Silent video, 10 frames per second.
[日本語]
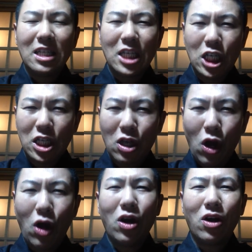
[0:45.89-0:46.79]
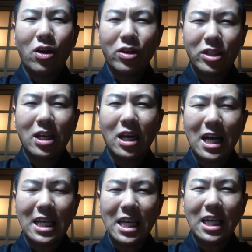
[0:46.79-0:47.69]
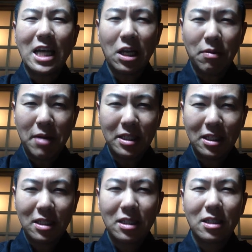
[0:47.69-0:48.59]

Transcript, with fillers: きっとお力になります。